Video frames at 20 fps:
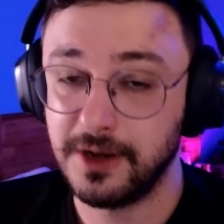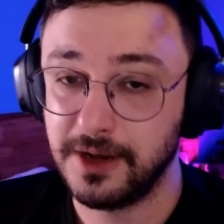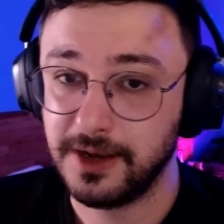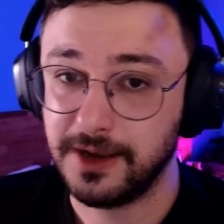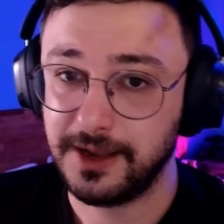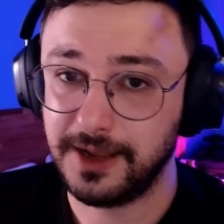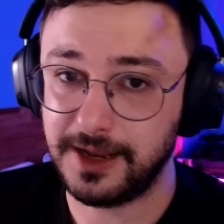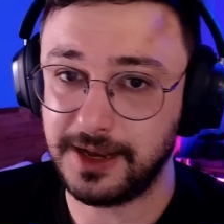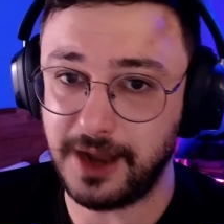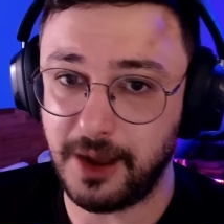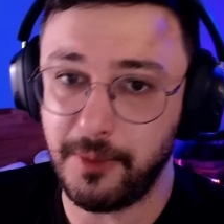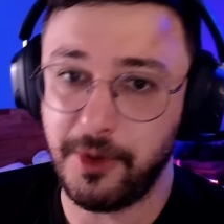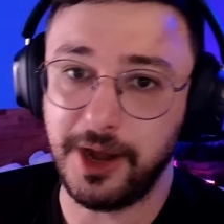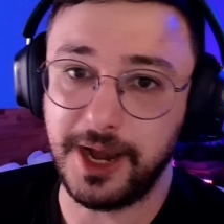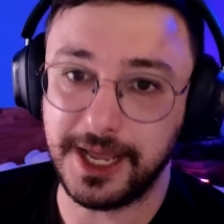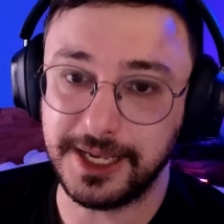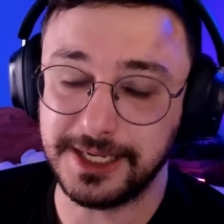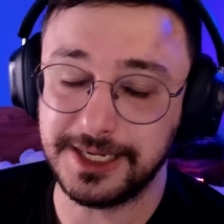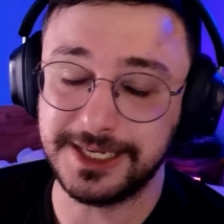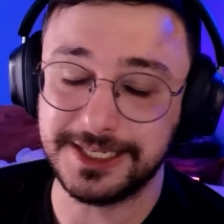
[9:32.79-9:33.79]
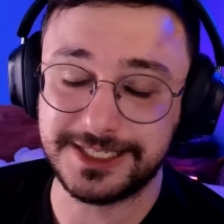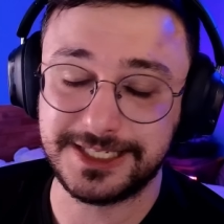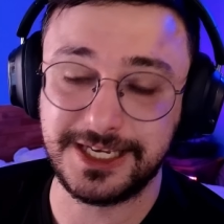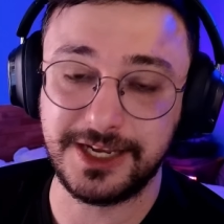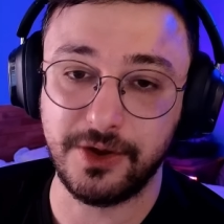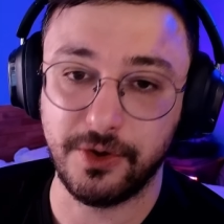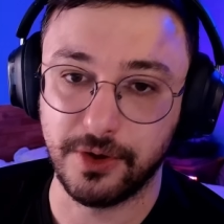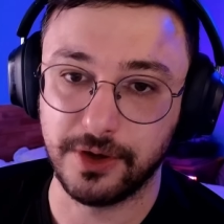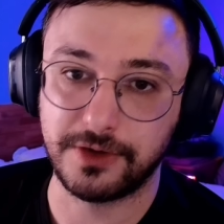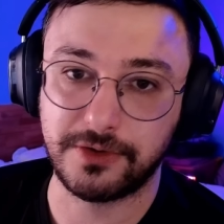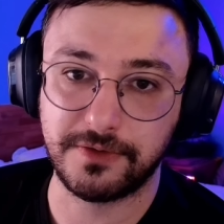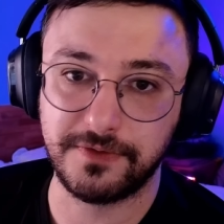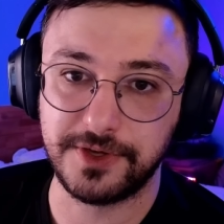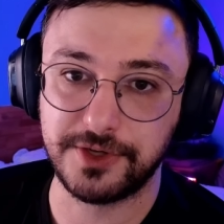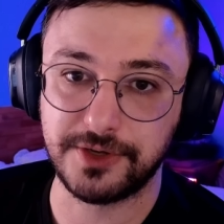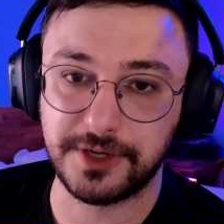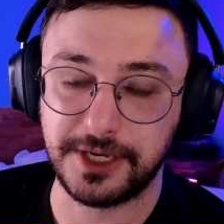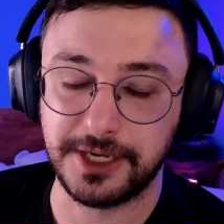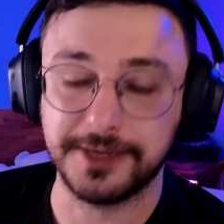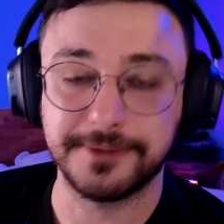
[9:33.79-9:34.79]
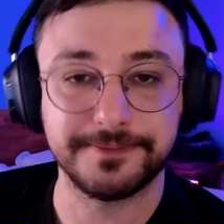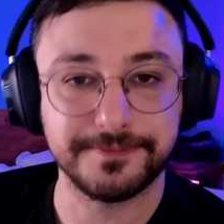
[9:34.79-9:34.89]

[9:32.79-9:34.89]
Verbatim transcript: e dar uma olhada nesse outro vídeo aqui.